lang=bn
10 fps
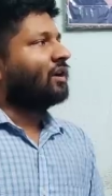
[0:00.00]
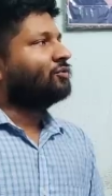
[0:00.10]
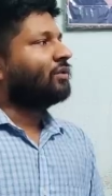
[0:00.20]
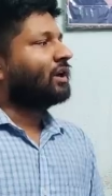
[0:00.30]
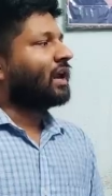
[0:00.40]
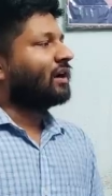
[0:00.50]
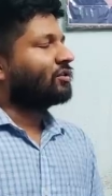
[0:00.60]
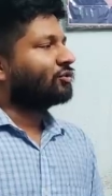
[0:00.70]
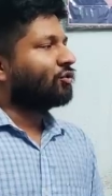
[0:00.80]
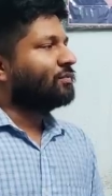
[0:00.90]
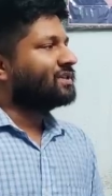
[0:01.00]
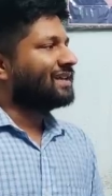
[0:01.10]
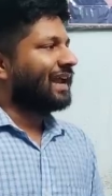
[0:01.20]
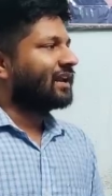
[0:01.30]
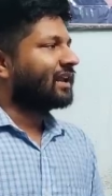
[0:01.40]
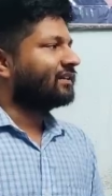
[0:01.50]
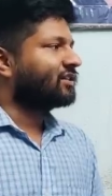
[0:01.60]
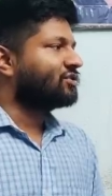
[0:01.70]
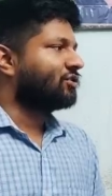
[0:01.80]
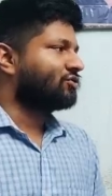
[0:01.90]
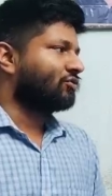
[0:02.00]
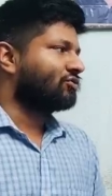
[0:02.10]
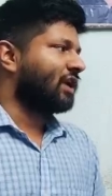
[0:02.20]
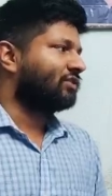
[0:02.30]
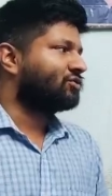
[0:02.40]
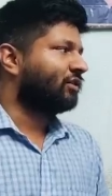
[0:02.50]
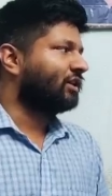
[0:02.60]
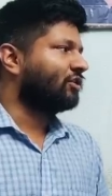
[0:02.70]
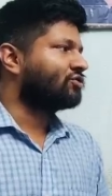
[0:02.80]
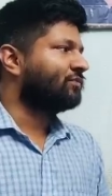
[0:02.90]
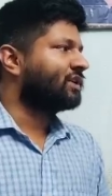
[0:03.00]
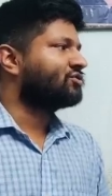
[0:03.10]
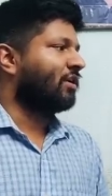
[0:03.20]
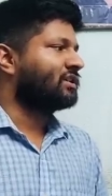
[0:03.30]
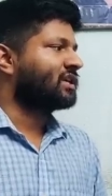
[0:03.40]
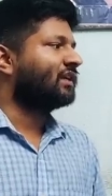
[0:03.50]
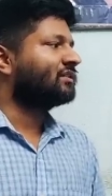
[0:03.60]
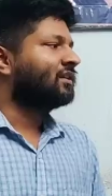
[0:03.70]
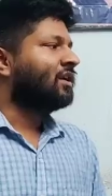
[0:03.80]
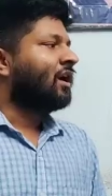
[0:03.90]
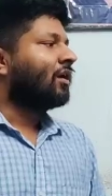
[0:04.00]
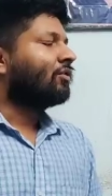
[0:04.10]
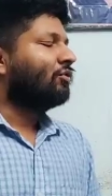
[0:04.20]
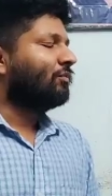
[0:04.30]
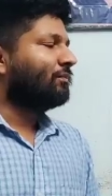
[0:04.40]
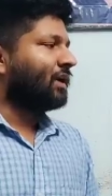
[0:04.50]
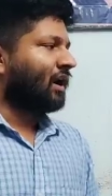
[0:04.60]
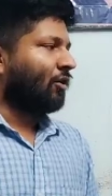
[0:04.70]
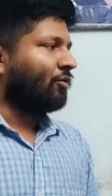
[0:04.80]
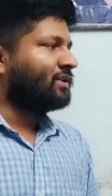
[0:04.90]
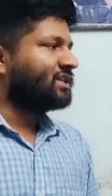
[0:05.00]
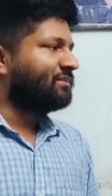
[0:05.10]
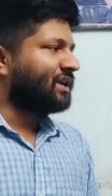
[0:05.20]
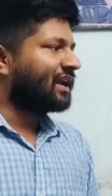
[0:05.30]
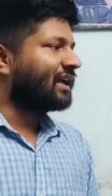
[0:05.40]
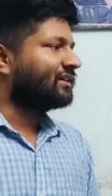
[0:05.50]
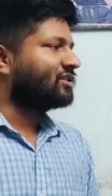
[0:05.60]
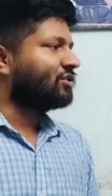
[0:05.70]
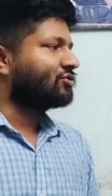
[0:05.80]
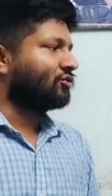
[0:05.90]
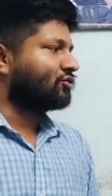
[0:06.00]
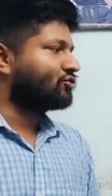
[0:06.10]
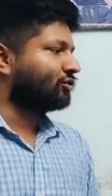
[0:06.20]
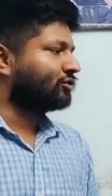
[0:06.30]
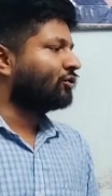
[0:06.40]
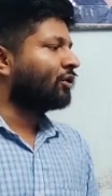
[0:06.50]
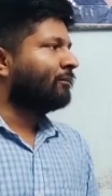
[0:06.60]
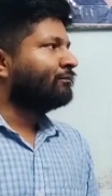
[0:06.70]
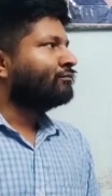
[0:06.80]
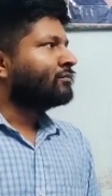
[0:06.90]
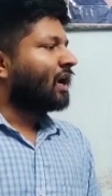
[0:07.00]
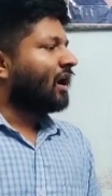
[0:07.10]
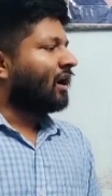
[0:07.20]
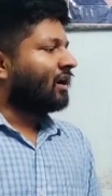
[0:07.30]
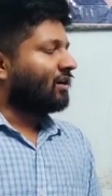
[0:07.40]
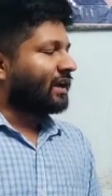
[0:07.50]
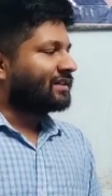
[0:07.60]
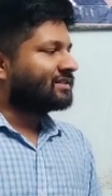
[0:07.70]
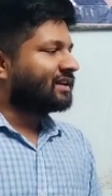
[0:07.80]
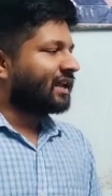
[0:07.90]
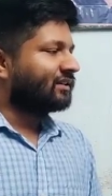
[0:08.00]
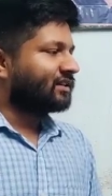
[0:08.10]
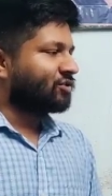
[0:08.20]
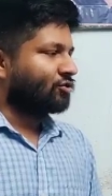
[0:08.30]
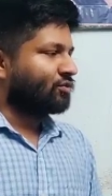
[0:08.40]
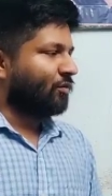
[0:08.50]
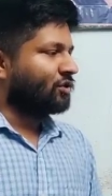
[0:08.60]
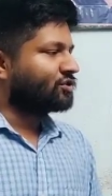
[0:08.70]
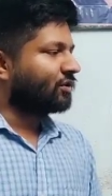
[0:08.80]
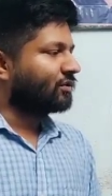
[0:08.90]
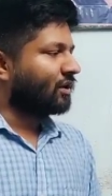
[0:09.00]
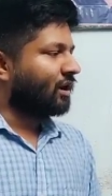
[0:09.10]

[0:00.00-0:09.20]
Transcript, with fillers: দু হাজার আঠেরোতে ওবিসি এর ক্ষেত্রে ছিল ছশো সাতষট্টি দশমিক ছয় সাত গ্রুপ ওবিসি বি এর ক্ষেত্রে ছিল ছশো সত্তর এসসির ক্ষেত্রে ছশো পঁয়ষট